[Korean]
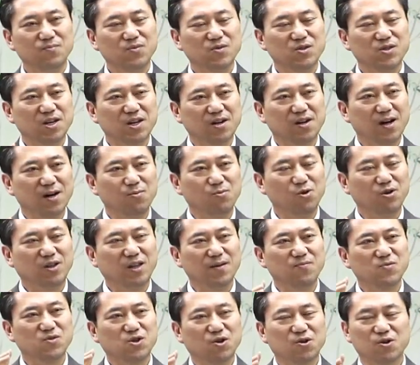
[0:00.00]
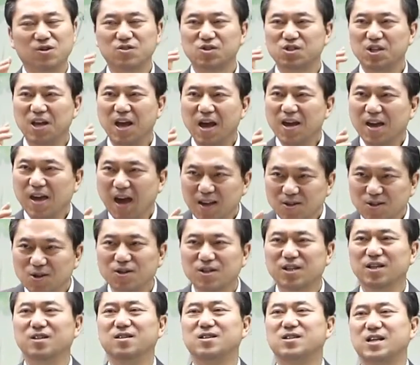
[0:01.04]
제가 볼 땐 저건
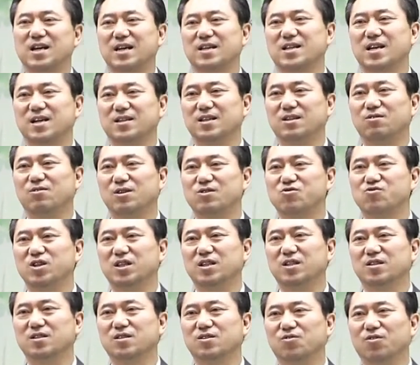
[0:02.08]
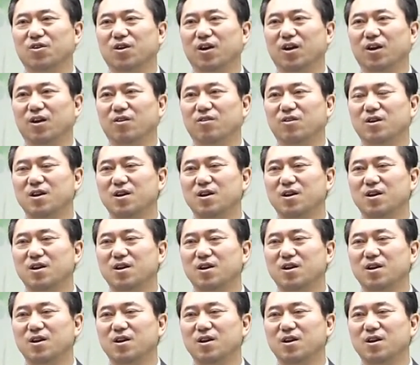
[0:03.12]
세계적인 자산이 될 수 있는 거예요.